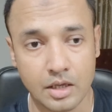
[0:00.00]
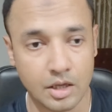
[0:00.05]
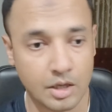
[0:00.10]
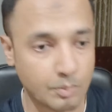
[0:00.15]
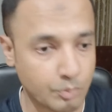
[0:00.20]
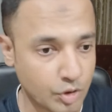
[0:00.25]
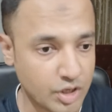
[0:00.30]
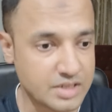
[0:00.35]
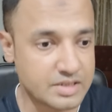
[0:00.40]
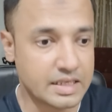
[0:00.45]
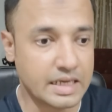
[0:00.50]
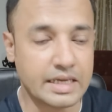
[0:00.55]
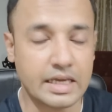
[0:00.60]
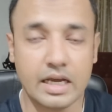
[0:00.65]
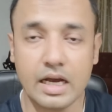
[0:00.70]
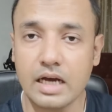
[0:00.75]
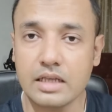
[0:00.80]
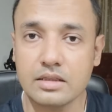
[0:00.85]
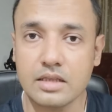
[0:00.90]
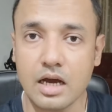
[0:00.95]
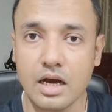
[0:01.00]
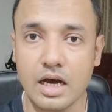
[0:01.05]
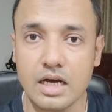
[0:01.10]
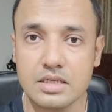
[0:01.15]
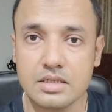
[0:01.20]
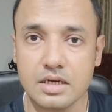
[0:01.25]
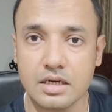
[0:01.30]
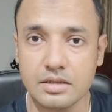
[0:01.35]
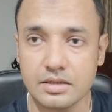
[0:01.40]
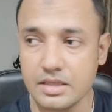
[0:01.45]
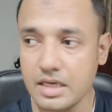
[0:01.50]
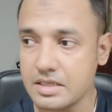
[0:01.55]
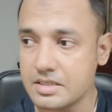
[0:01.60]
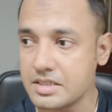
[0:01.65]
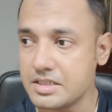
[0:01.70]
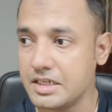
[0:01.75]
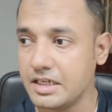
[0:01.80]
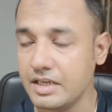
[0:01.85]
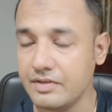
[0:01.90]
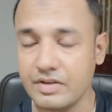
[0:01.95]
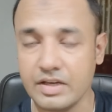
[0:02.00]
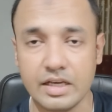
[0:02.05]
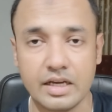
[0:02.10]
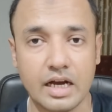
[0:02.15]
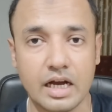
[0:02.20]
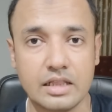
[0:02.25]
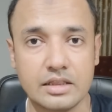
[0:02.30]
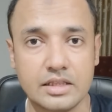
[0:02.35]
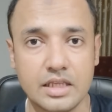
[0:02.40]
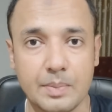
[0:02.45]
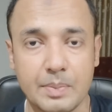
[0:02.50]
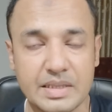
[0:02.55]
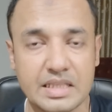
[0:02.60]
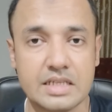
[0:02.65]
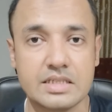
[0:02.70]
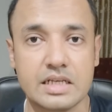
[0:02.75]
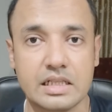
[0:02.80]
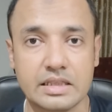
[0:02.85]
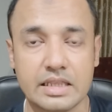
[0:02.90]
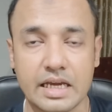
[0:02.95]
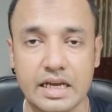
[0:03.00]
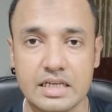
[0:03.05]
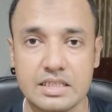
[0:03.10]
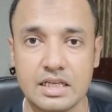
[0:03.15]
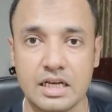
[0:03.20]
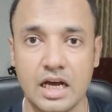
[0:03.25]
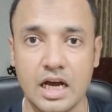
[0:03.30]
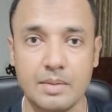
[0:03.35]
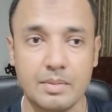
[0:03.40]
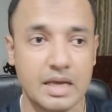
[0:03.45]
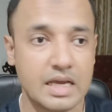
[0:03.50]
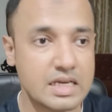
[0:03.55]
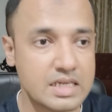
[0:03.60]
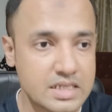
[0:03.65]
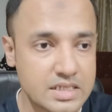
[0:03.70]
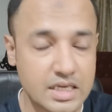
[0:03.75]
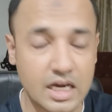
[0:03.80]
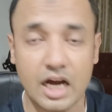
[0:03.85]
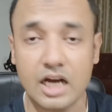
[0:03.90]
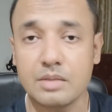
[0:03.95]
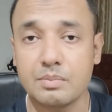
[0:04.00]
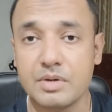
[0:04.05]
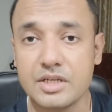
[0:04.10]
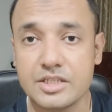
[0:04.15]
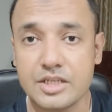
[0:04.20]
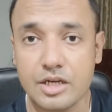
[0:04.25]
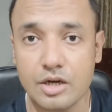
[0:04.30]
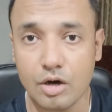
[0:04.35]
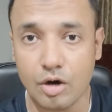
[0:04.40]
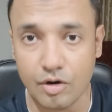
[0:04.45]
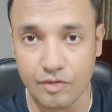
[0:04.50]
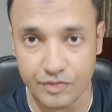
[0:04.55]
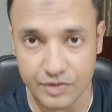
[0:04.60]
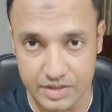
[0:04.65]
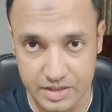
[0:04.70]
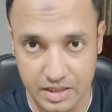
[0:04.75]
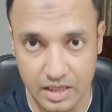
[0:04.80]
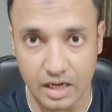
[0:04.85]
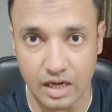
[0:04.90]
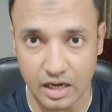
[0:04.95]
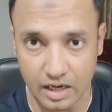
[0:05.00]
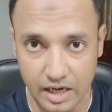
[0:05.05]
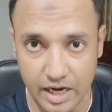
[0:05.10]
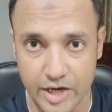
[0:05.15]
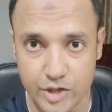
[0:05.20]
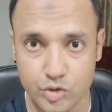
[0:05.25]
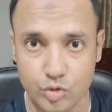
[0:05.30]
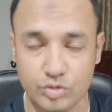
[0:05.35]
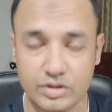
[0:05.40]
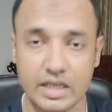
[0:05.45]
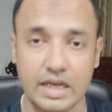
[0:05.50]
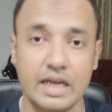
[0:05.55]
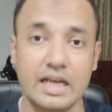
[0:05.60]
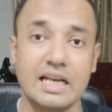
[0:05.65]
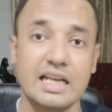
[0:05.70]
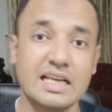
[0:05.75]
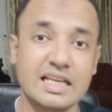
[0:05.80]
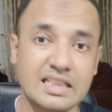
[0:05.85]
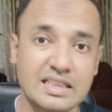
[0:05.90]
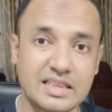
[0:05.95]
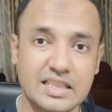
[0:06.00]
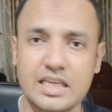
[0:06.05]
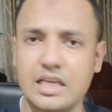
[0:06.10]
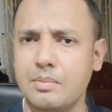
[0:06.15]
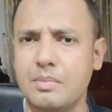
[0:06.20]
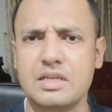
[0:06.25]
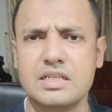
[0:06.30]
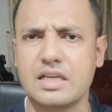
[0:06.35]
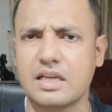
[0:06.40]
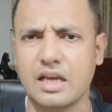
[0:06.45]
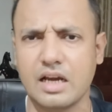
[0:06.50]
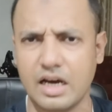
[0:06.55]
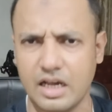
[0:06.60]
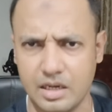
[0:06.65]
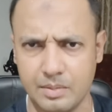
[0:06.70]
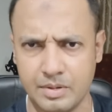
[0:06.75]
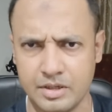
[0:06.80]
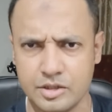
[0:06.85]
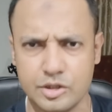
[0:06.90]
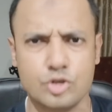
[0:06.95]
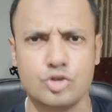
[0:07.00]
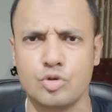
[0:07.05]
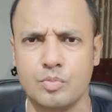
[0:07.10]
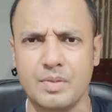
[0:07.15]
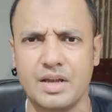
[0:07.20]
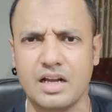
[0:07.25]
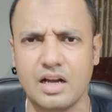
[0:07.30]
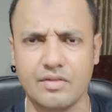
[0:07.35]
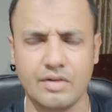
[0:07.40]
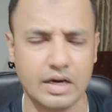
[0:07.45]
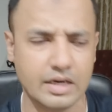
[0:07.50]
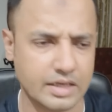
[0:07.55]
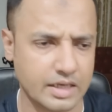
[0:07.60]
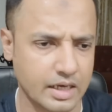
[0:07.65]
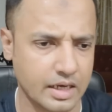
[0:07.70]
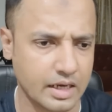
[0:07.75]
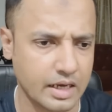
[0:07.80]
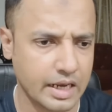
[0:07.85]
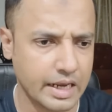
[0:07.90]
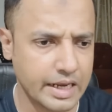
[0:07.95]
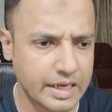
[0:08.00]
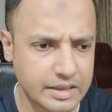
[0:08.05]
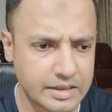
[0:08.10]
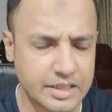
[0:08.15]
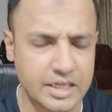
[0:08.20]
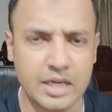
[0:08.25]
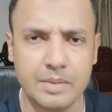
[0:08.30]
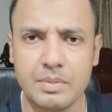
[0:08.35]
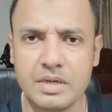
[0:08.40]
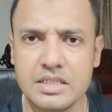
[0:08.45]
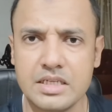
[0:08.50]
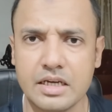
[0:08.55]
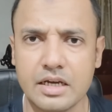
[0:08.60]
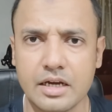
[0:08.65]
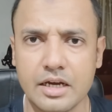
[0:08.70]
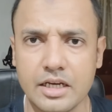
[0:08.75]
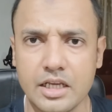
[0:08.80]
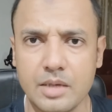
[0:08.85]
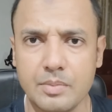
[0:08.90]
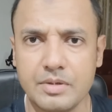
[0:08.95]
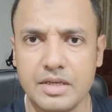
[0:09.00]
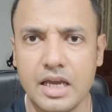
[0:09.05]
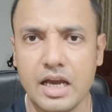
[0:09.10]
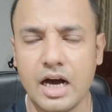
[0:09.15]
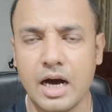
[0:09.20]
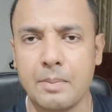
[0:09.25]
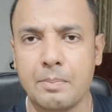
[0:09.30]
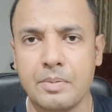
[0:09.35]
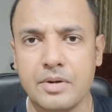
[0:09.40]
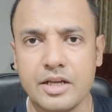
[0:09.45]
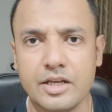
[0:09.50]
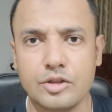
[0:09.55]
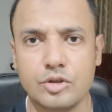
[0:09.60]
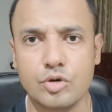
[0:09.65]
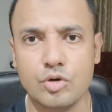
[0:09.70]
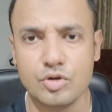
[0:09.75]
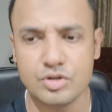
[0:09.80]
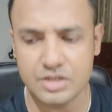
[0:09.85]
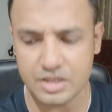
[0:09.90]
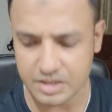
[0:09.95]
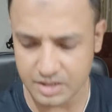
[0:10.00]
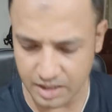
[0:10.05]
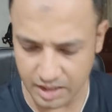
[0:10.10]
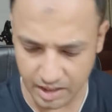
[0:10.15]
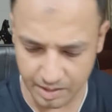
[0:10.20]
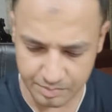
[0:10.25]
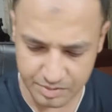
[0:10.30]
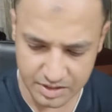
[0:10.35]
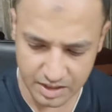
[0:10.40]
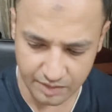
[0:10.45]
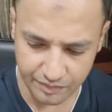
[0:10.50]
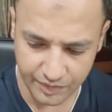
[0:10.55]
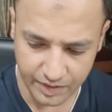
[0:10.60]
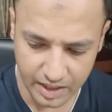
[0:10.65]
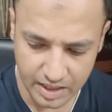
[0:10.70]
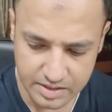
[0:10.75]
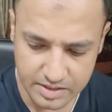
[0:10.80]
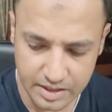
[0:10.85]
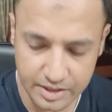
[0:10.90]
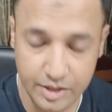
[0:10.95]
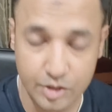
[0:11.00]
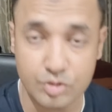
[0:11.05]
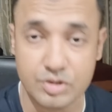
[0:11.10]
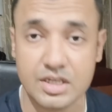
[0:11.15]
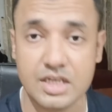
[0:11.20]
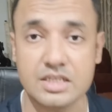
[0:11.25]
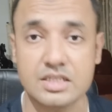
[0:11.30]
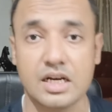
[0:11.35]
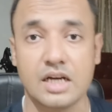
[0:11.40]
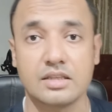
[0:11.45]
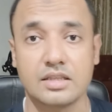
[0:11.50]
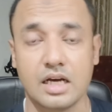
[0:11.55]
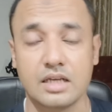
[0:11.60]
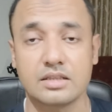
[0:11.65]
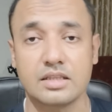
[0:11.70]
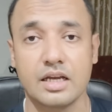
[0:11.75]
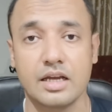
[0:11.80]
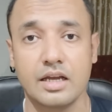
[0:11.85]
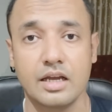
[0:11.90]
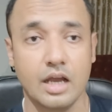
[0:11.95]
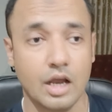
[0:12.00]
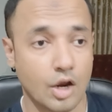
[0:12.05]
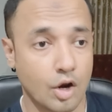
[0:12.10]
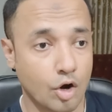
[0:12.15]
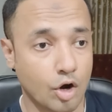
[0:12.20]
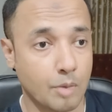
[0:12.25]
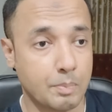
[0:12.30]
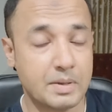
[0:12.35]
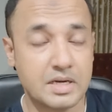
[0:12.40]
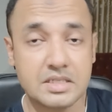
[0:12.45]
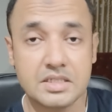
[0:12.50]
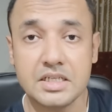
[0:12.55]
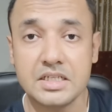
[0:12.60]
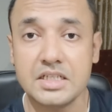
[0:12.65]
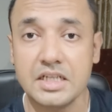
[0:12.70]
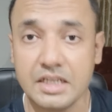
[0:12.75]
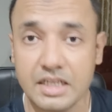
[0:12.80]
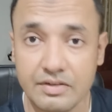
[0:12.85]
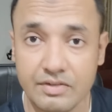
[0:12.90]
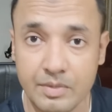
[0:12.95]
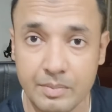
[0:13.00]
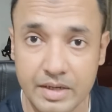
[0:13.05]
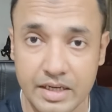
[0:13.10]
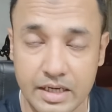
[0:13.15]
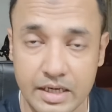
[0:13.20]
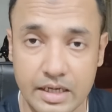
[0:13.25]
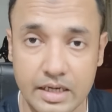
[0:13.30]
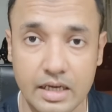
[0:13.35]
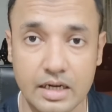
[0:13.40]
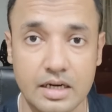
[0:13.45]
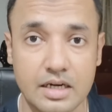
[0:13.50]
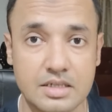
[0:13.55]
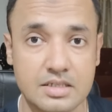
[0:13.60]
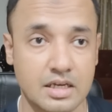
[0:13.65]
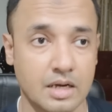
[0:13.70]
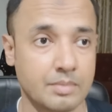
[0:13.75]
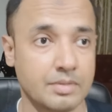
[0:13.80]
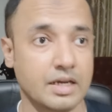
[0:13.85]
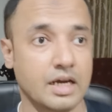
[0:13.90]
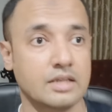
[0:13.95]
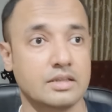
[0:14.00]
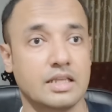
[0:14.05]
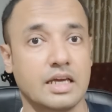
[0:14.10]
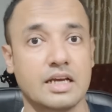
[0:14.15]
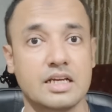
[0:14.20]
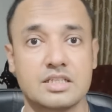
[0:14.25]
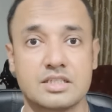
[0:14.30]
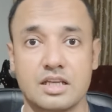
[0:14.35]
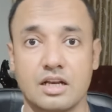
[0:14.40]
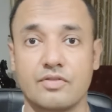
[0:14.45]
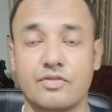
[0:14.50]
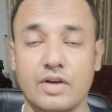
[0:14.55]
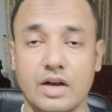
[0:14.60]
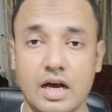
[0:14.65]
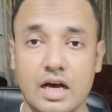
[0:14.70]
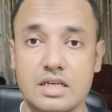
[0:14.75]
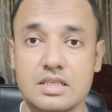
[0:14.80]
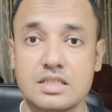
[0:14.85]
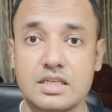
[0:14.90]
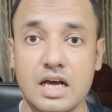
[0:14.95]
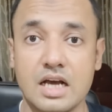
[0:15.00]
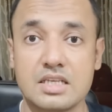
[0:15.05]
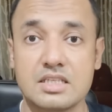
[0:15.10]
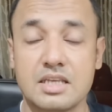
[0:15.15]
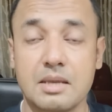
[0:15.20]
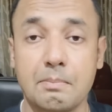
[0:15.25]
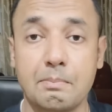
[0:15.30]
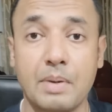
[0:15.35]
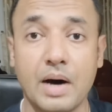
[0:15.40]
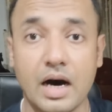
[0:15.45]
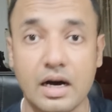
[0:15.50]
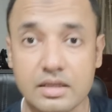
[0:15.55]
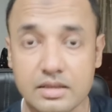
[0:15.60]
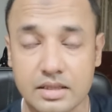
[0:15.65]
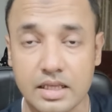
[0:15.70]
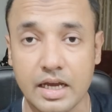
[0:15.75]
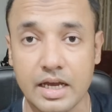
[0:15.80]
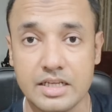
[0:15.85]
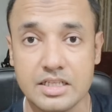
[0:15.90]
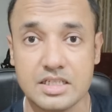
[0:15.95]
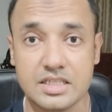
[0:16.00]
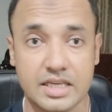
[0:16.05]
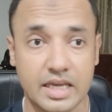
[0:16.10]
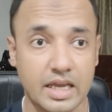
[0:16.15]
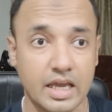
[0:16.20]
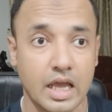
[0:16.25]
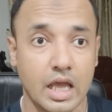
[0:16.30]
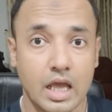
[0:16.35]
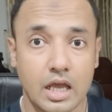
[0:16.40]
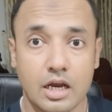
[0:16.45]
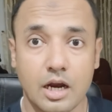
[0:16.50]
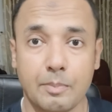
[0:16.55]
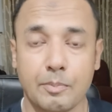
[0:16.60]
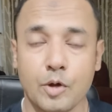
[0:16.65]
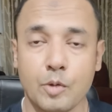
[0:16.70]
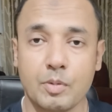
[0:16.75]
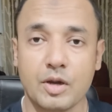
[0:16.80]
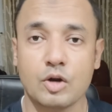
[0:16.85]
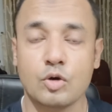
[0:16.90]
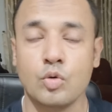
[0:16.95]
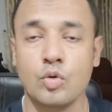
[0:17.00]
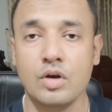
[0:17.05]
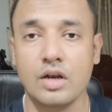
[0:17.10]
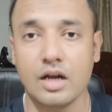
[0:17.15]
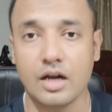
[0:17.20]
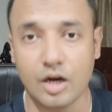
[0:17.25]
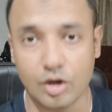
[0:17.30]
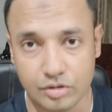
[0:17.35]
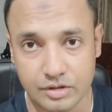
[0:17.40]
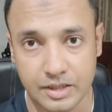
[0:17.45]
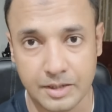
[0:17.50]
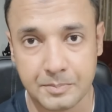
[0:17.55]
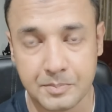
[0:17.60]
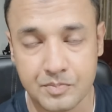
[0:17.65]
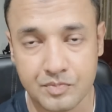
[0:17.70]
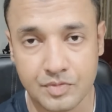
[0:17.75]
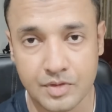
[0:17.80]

पुलिस तहकीकात का आगाज़ करती है सीसीटीवी निकालती है पता चलता है कि जनाब सात बजे ऑफिस का आगाज़ होता है लेकिन तीन बजे के गालिबन ये जुम्मे का वाक़ है तीन बजे के करीब ये अपने दोस्त जिसका नाम सरफराज है ये उसके साथ आता है और फिर सीसीटीवी में ये निकल कर सामने आता है कि सरफराज यहाँ से भागता है जिसके कपड़ों पर खून लगा होता है